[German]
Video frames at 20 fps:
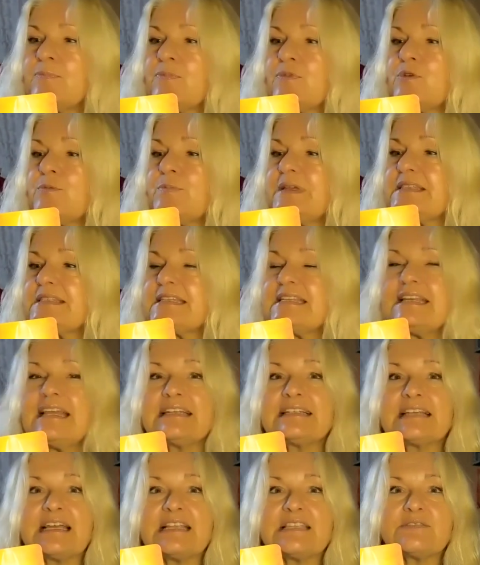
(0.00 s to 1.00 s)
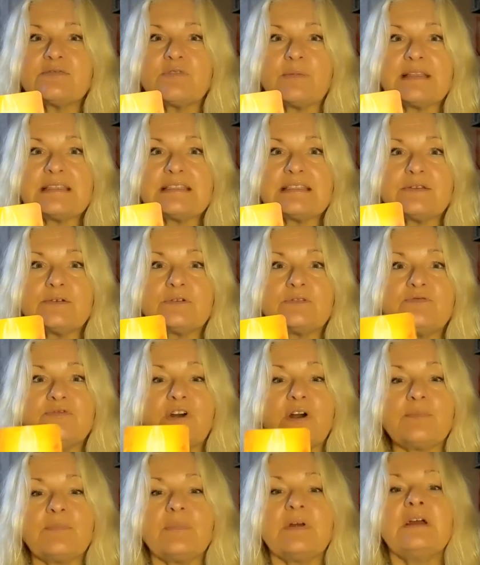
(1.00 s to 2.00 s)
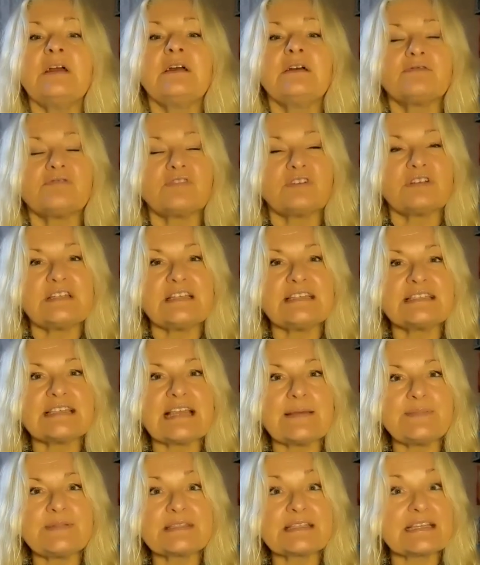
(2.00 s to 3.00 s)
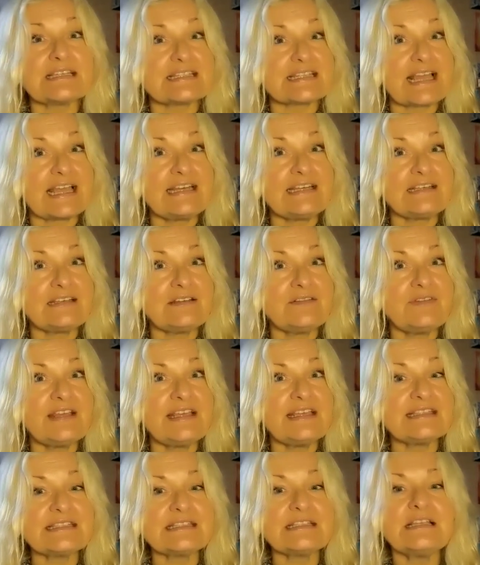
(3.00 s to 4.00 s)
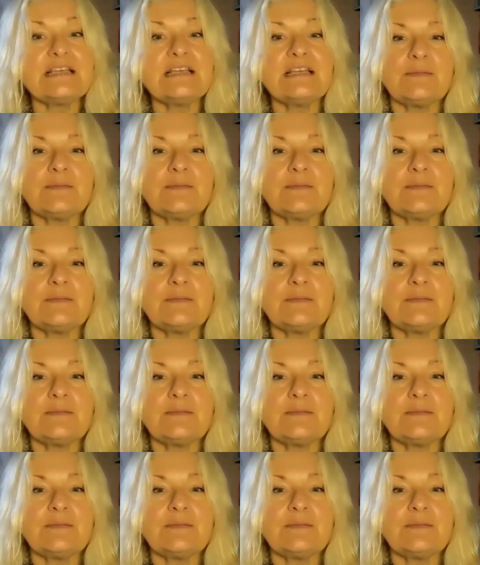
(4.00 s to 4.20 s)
Du bist in der Transformation vom von dir selbst getrennten Wesen.